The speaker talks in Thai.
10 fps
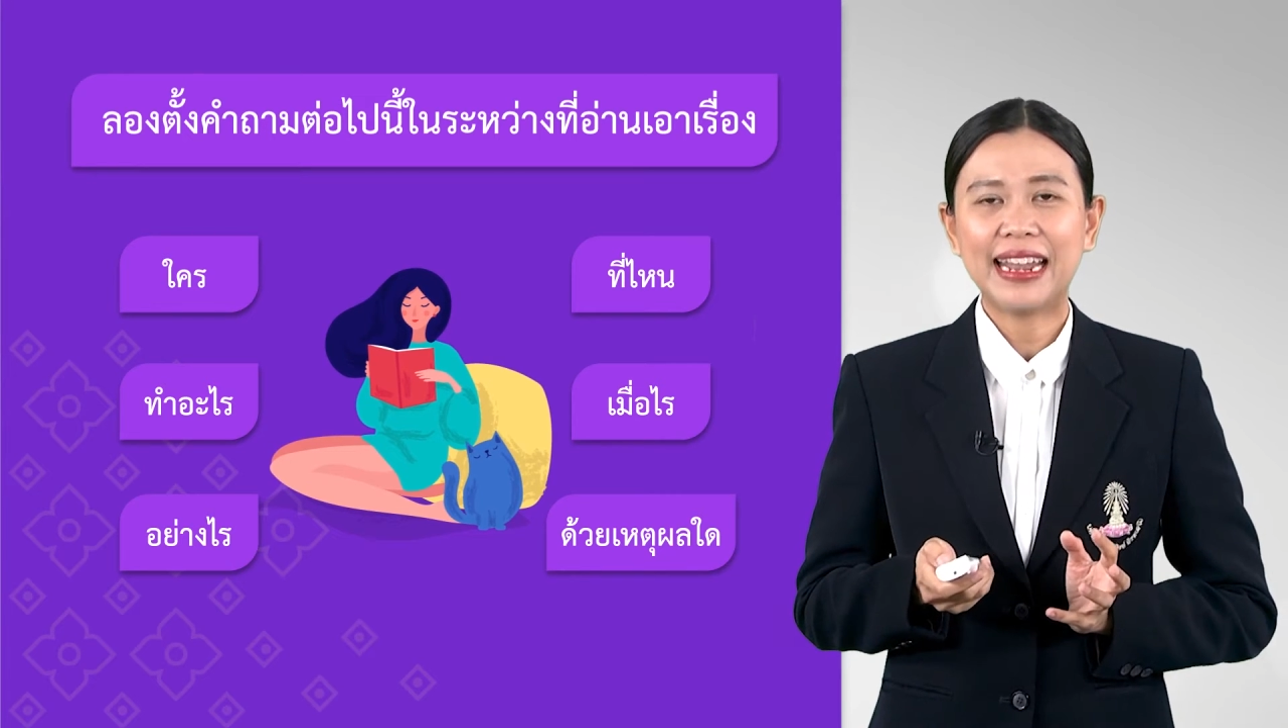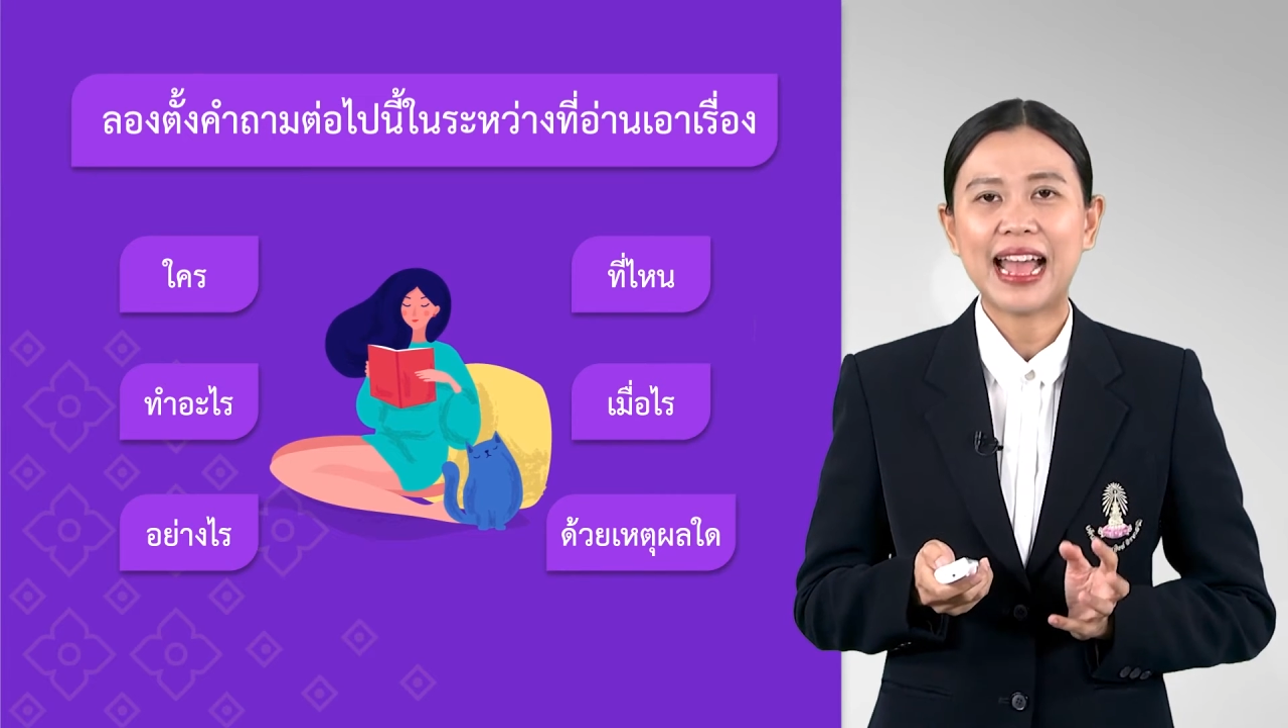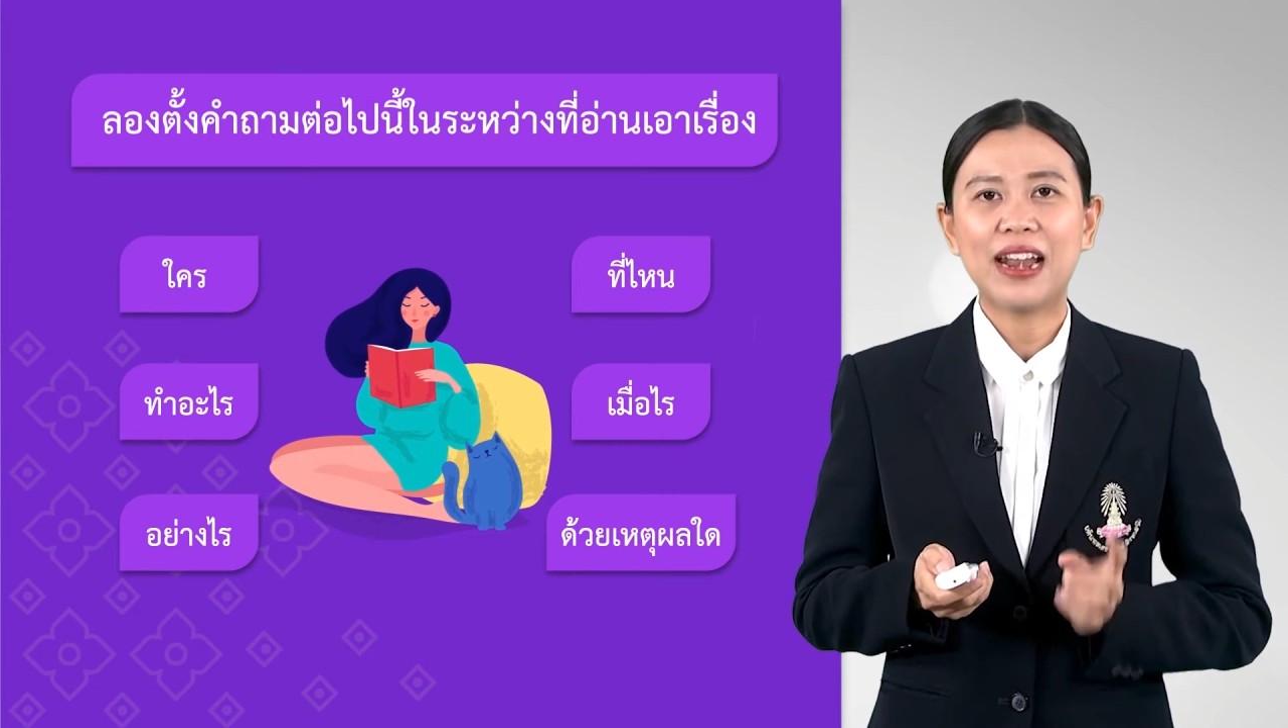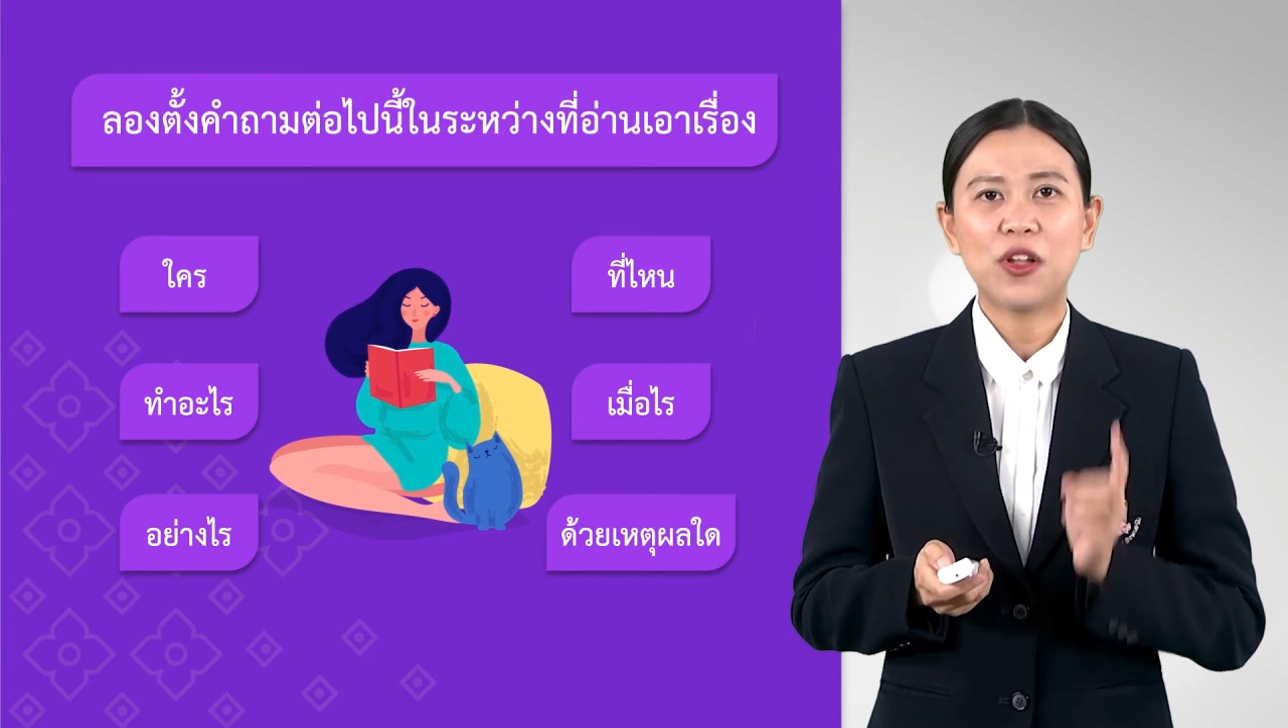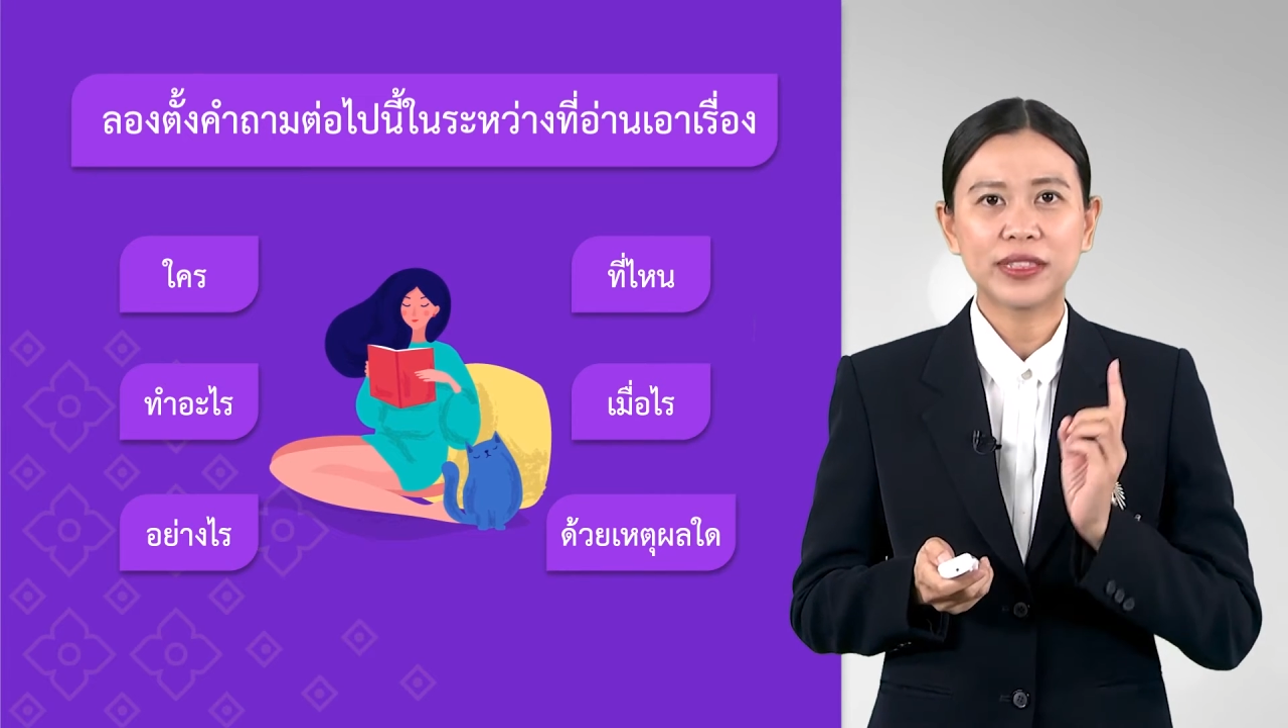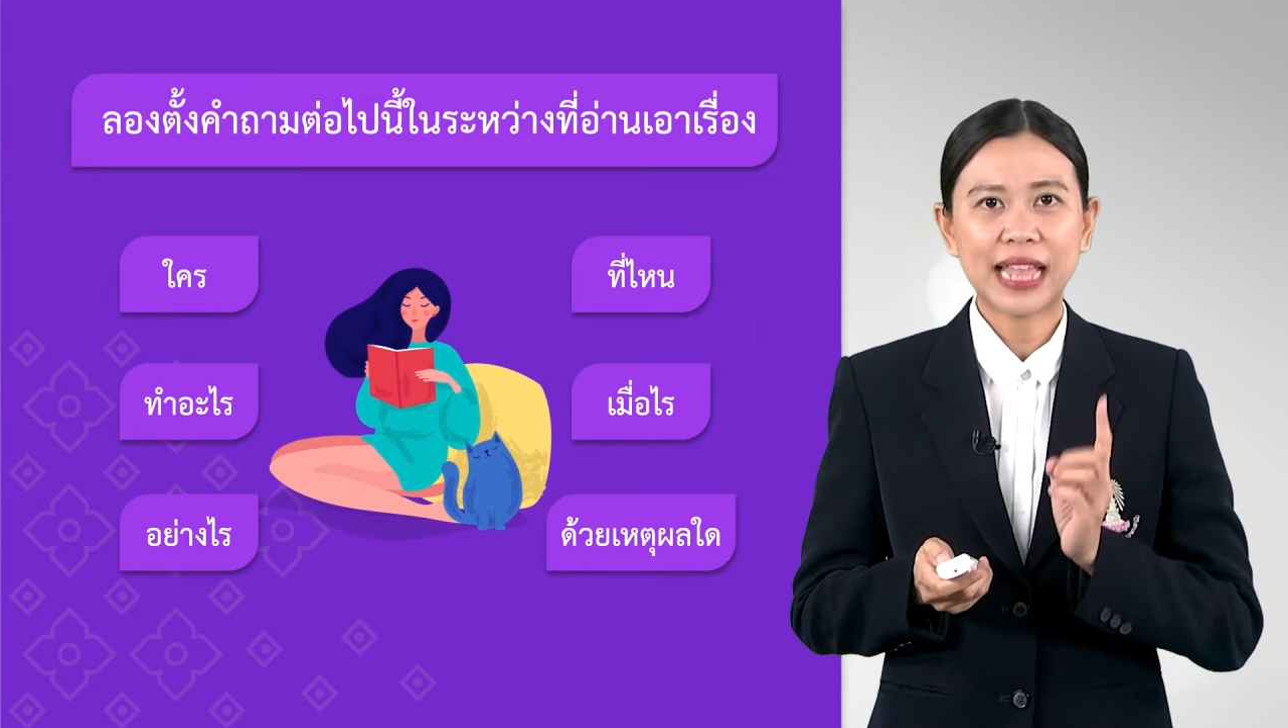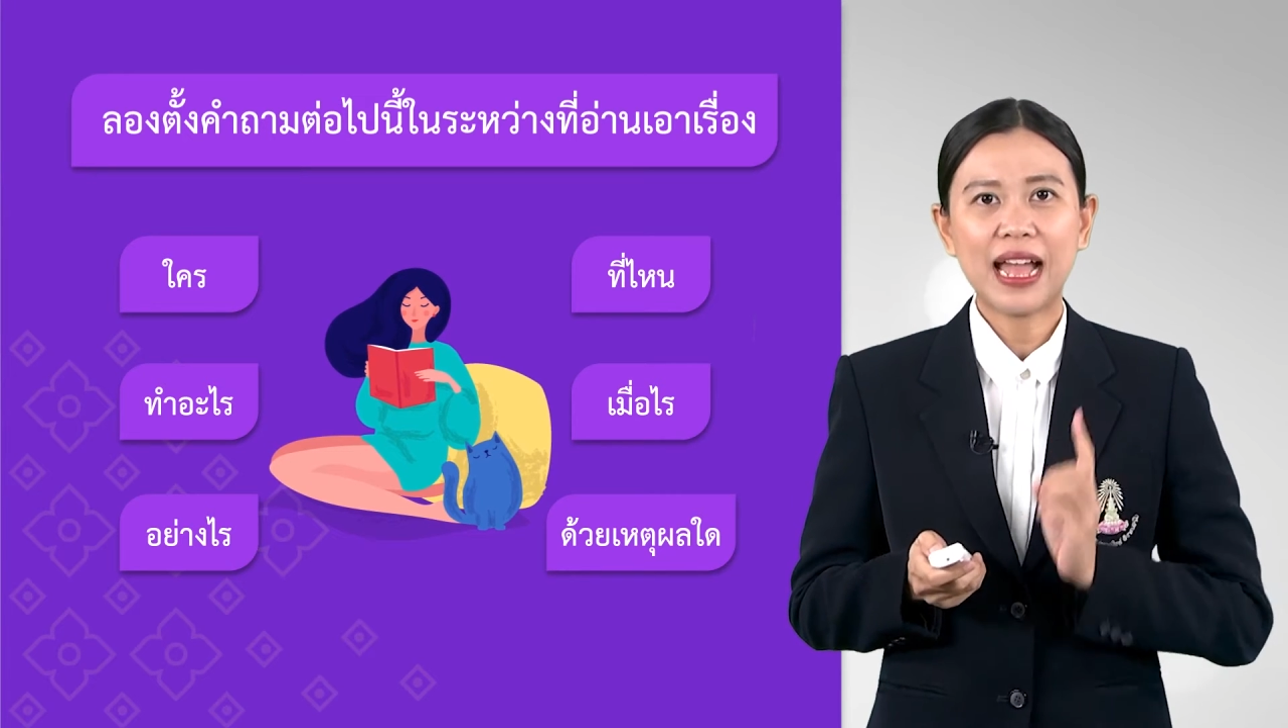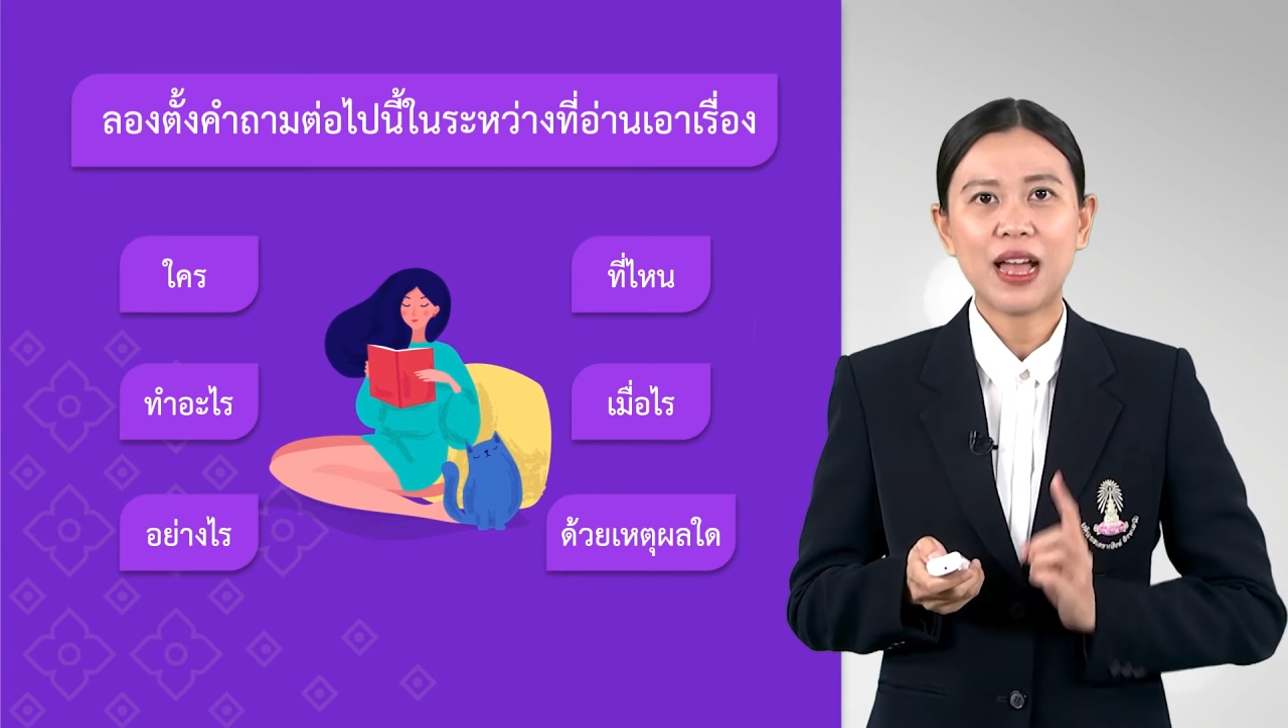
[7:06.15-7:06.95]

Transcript: นะคะ ลองตั้